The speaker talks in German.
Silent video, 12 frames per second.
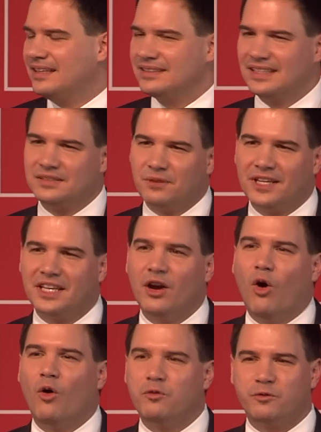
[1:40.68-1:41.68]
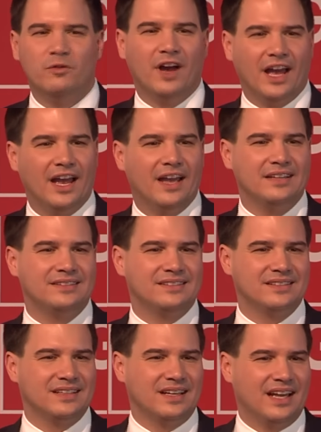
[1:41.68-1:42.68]
das war die Offenheit,
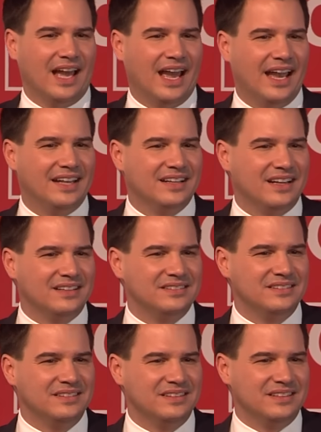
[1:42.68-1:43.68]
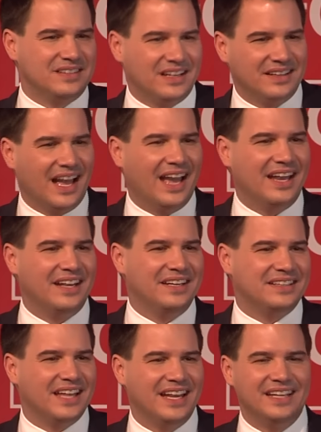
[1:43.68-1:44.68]
einen, der neue
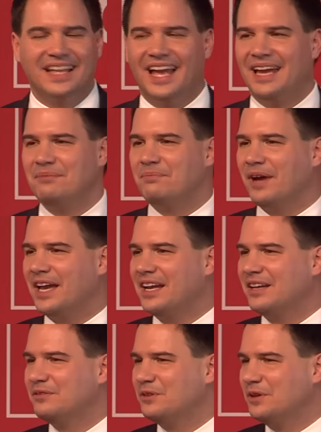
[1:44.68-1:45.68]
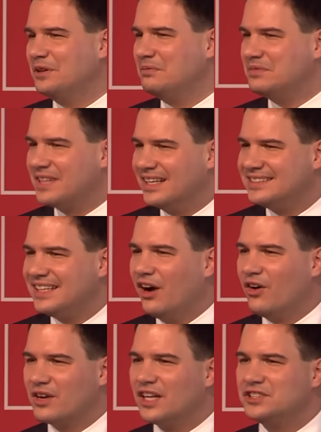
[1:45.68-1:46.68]
Ideen einbringen will, der sie
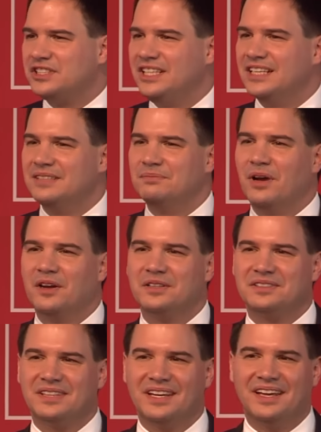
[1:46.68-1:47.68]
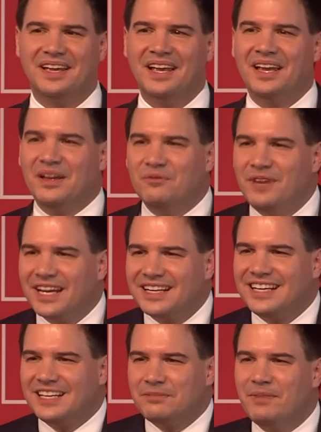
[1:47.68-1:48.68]
engagieren möchte,
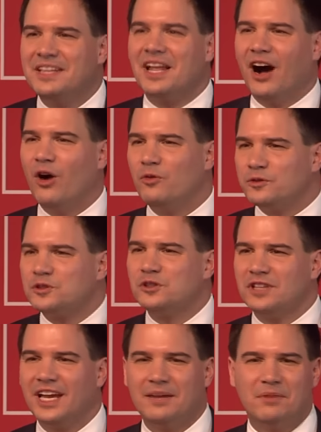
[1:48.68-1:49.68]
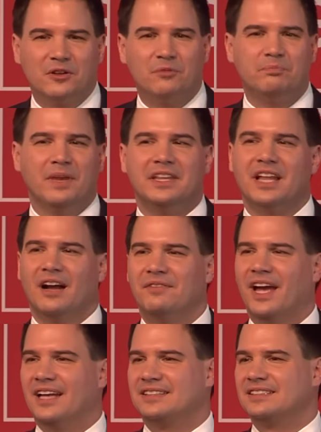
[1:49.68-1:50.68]
wirklich mit aufzunehmen und
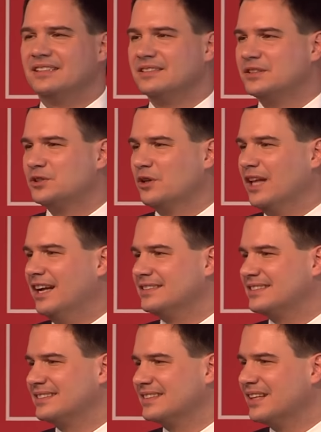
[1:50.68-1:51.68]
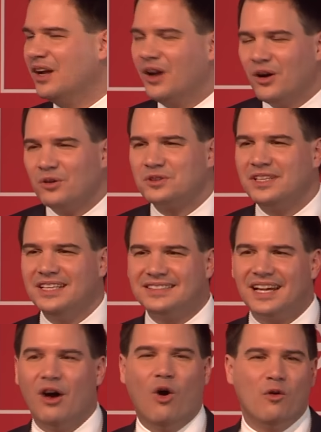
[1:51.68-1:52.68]
mitarbeiten zu lassen. Und
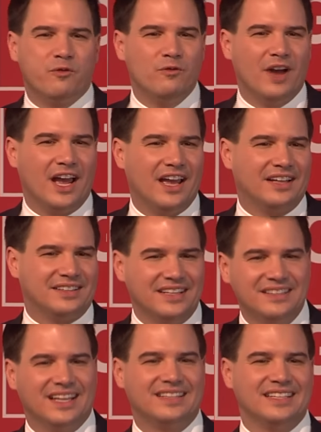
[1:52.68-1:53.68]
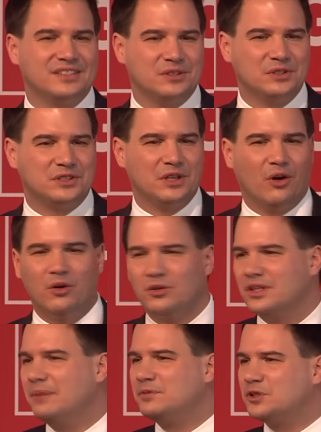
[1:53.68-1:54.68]
diese Offenheit in der
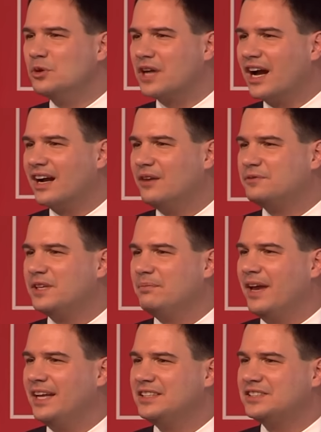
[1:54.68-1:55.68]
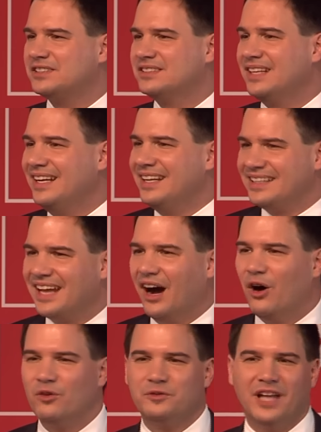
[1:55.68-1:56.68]
Diskussion, im Zugang auf die Menschen, die
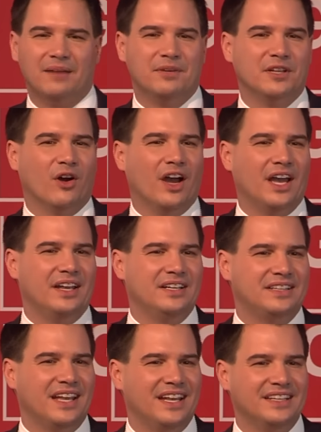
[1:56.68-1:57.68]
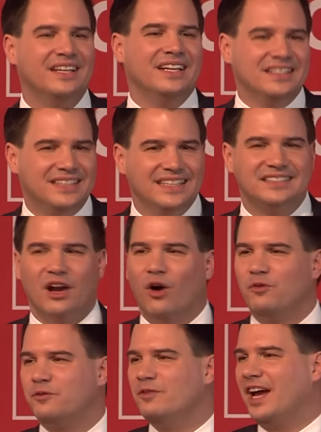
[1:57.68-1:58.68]
Aufnahme neuer Ideen, diese
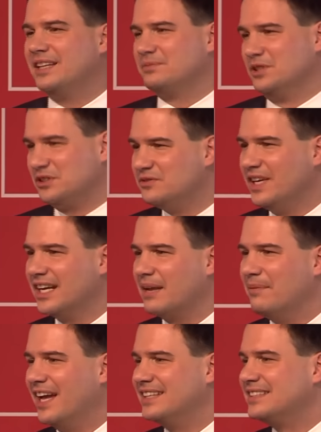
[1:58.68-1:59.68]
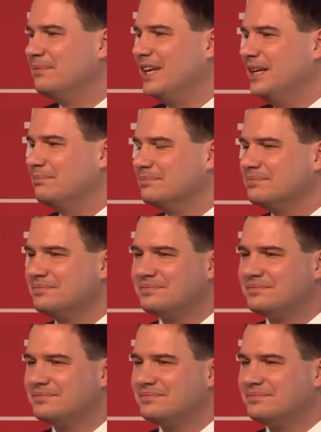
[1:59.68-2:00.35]
Offenheit müssen wir gemeinsam leben.